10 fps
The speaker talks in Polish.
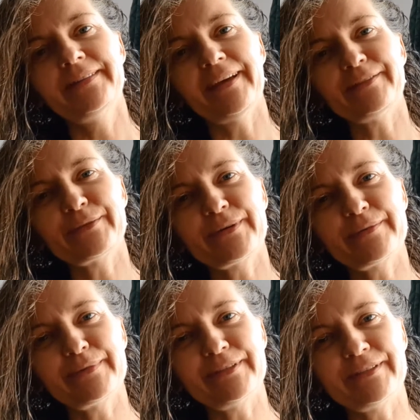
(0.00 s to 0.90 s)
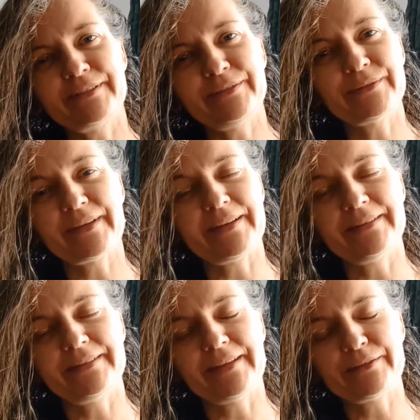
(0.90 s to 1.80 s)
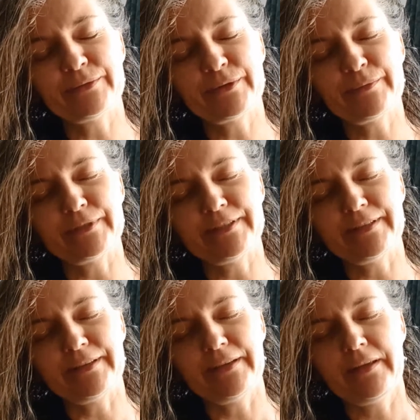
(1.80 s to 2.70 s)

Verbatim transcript: natłok myśli, totalny natłok myśli.